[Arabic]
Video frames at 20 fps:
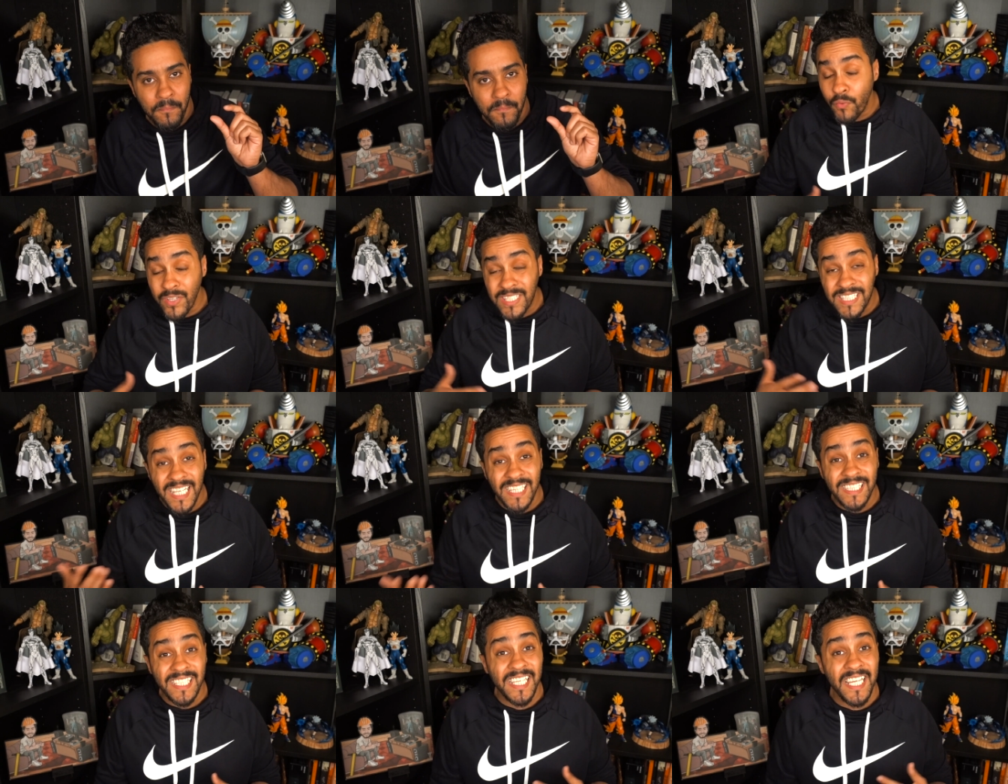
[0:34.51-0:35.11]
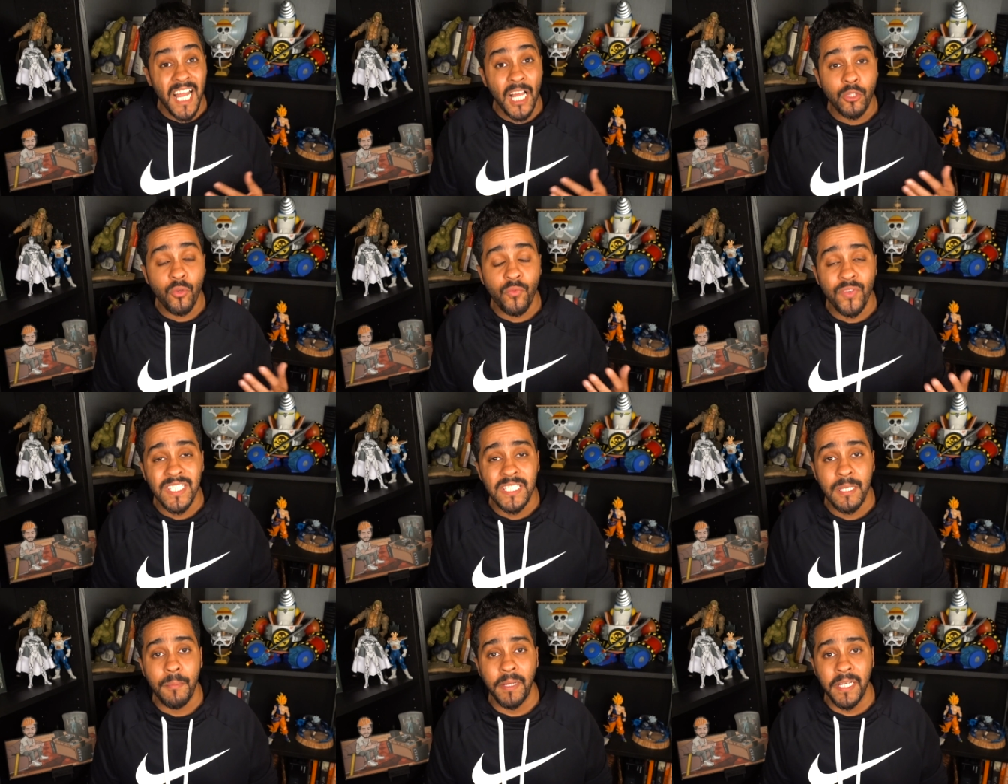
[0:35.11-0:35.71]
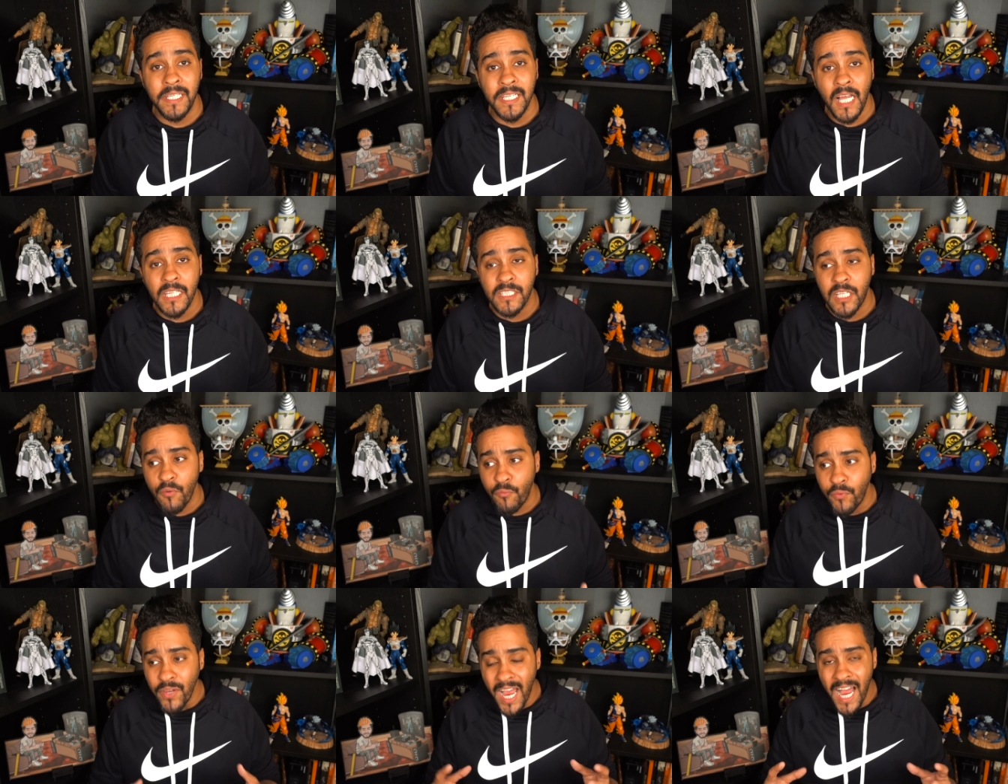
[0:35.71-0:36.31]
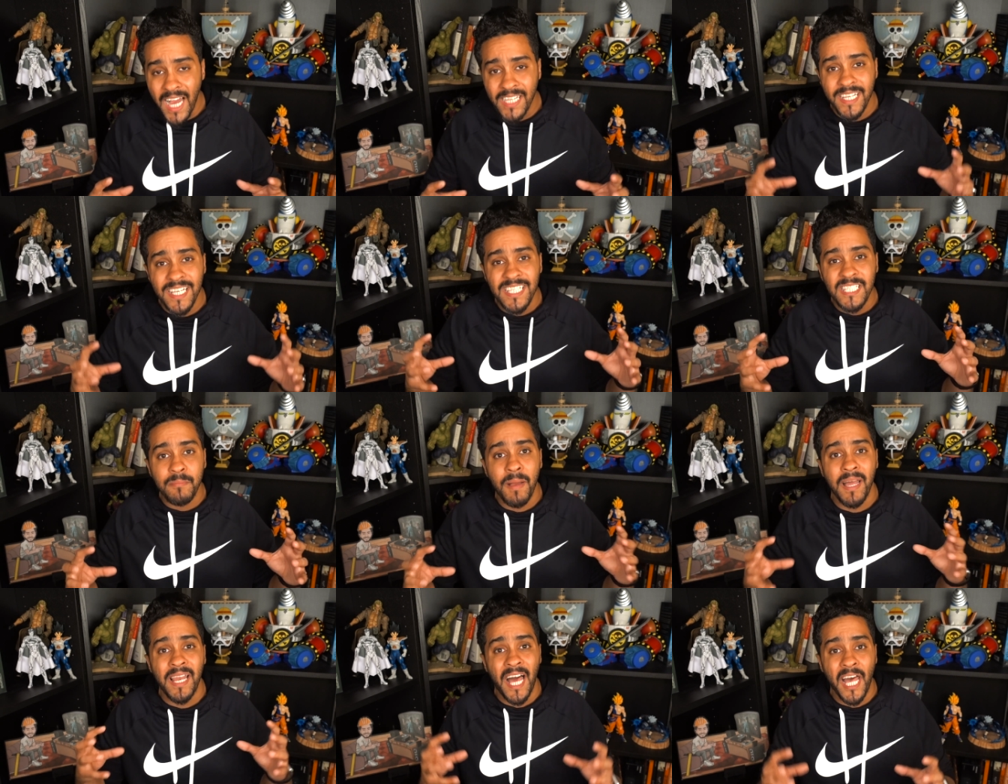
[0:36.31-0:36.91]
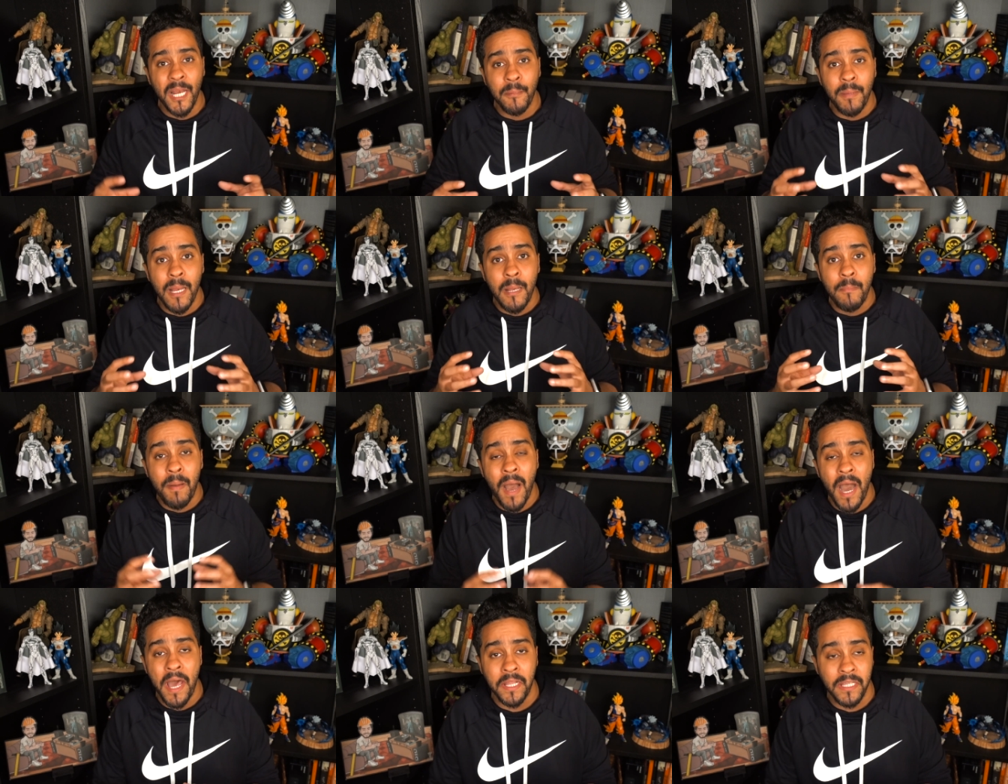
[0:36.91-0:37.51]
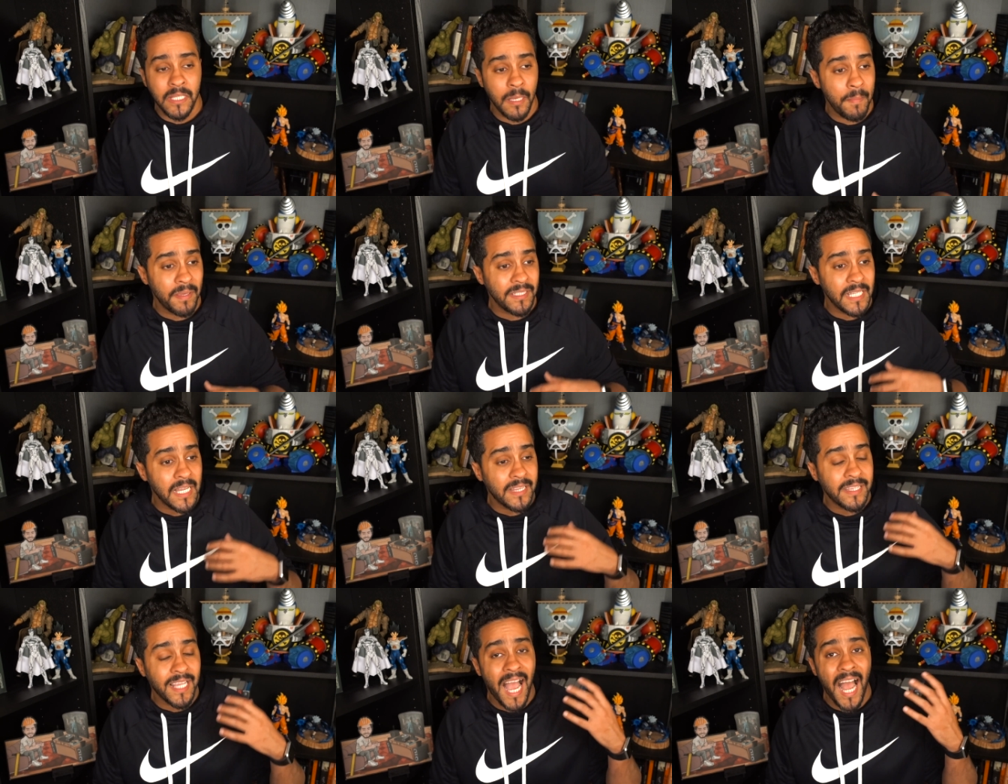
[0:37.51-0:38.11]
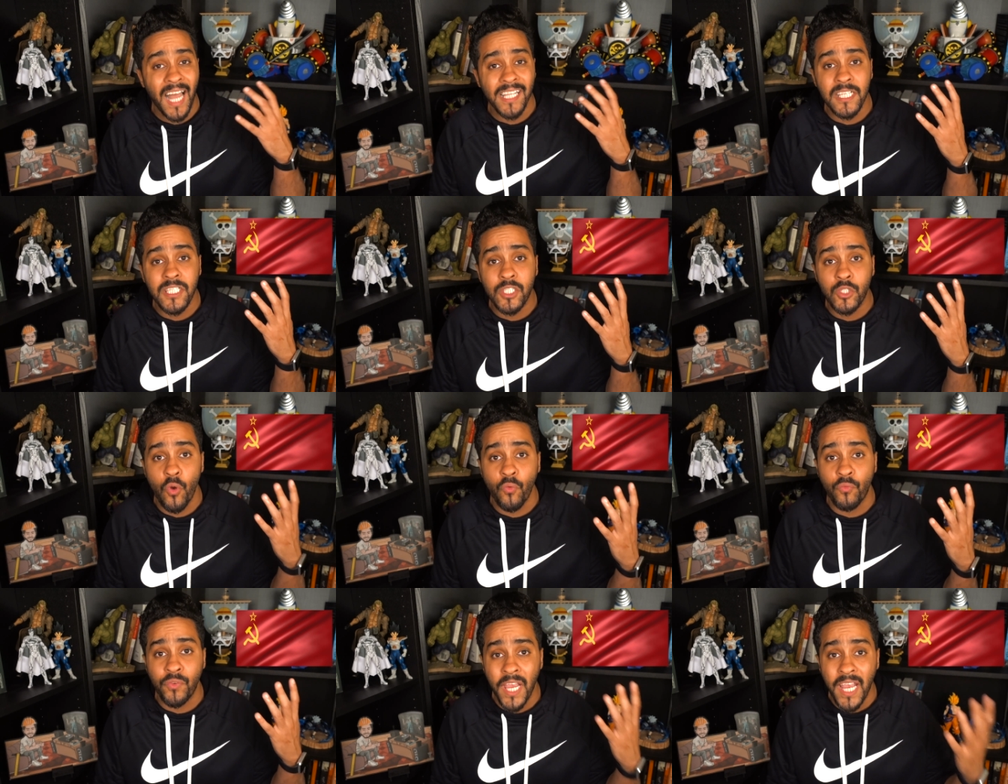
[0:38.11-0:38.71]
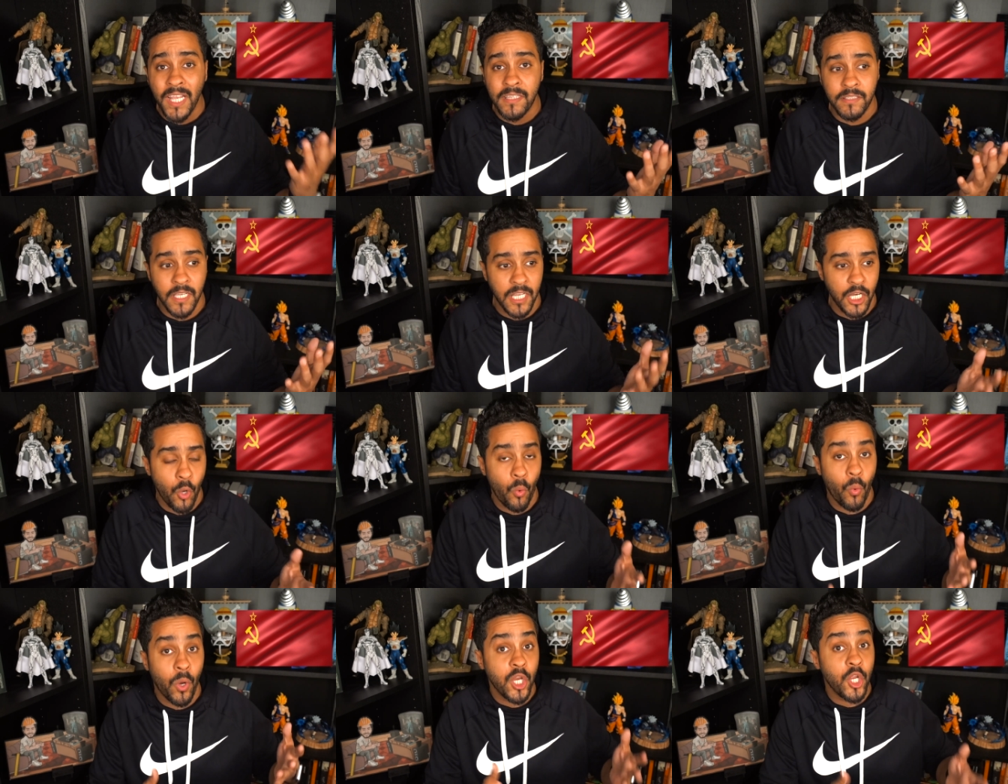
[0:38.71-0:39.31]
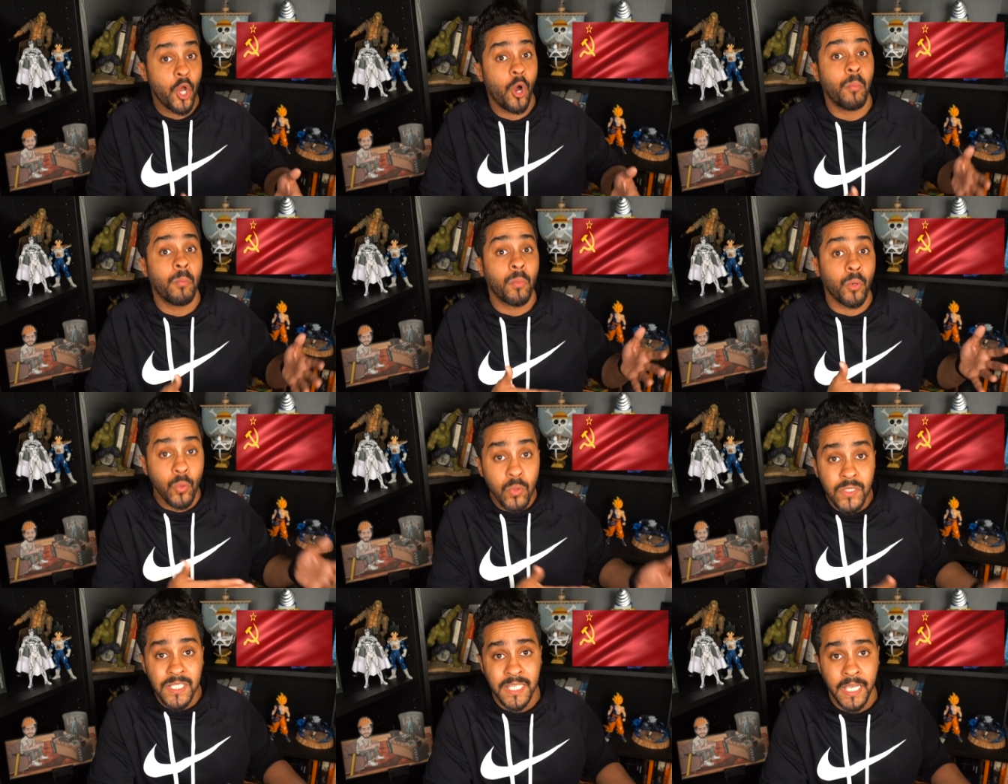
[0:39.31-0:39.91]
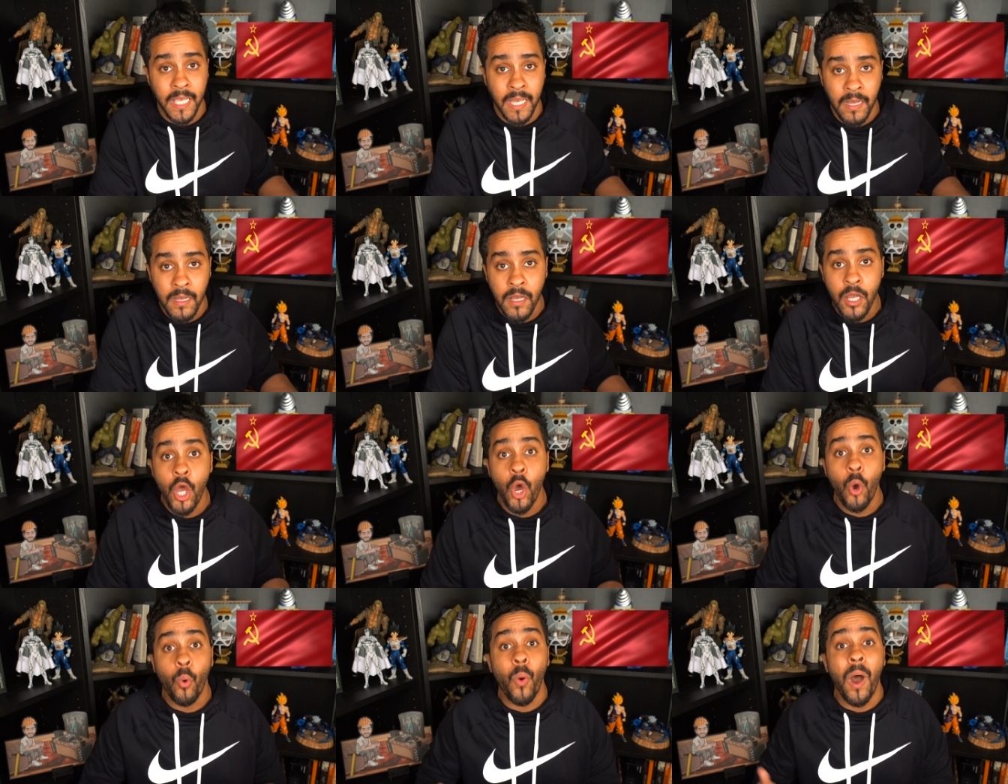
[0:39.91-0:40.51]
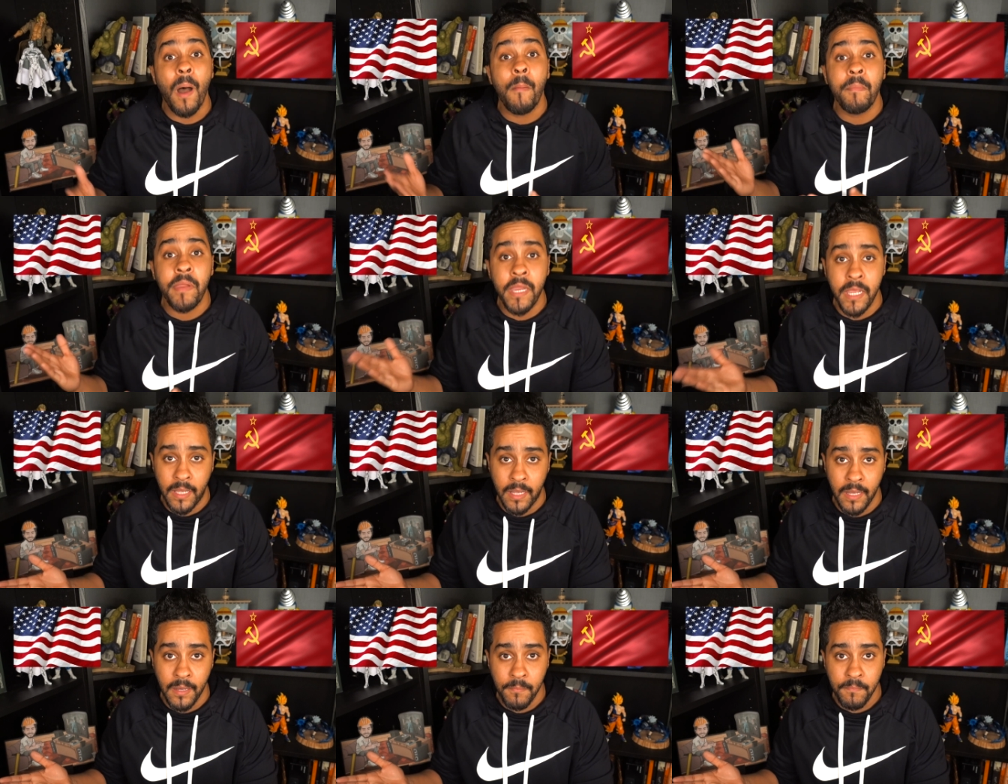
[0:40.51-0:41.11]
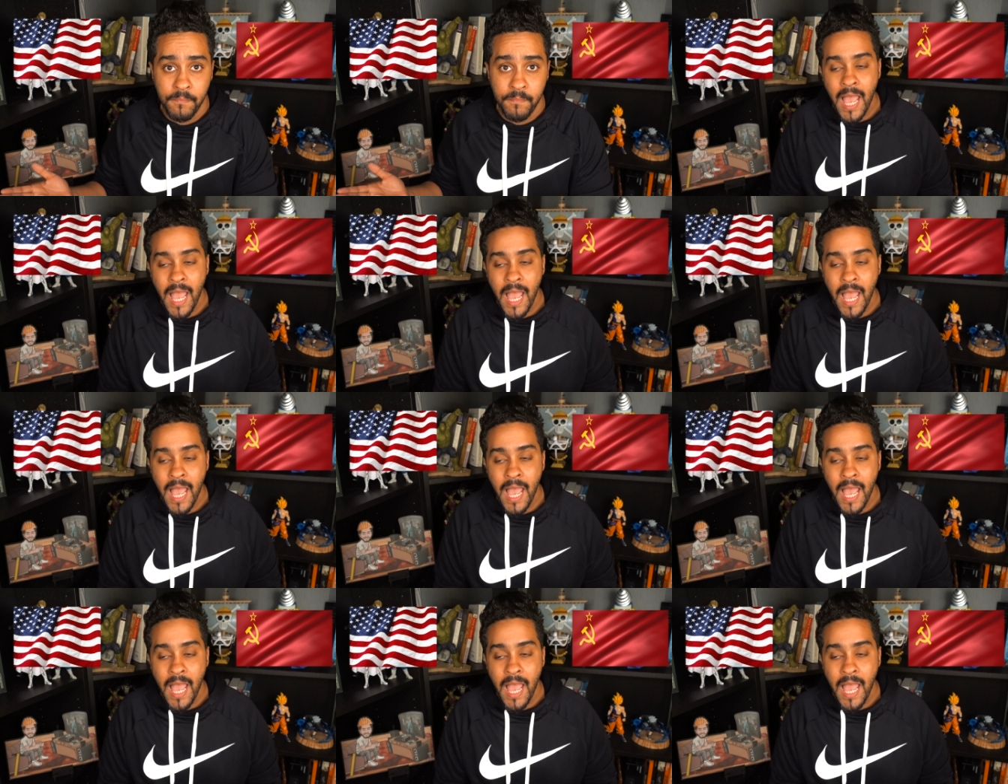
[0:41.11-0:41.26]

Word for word: في الستينات وفي السبعينات كان في حاجه اسمها الحرب البارده بين الاتحاد السوفيتي اللي هو اليوم روسيا وامريكا